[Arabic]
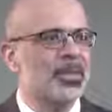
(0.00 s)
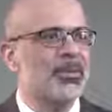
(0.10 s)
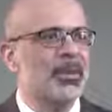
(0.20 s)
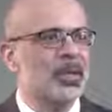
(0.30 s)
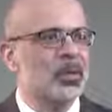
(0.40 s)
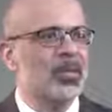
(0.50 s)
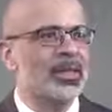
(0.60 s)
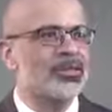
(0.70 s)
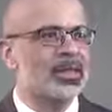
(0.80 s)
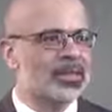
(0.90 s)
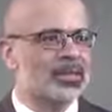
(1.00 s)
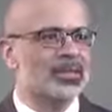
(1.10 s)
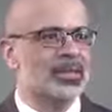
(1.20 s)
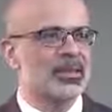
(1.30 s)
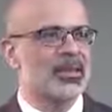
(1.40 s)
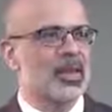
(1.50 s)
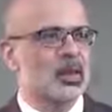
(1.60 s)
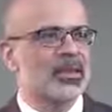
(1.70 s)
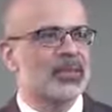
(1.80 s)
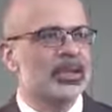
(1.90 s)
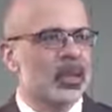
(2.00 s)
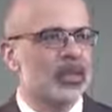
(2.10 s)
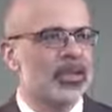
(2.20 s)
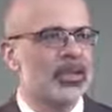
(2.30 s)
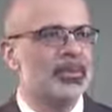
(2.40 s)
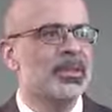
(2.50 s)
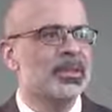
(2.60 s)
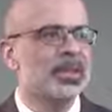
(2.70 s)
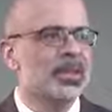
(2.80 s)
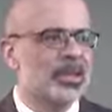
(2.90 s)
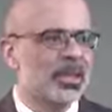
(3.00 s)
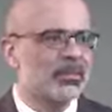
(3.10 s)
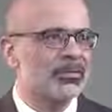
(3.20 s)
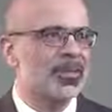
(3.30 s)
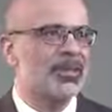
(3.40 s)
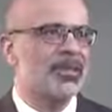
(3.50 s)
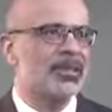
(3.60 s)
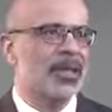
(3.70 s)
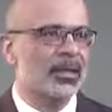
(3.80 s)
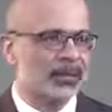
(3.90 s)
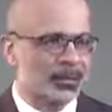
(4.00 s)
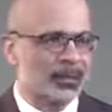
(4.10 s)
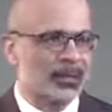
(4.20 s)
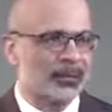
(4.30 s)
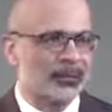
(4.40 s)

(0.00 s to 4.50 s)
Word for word: من التعرف على الجديد وتمنعنا من اكتشاف طاقاتنا الحقيقيه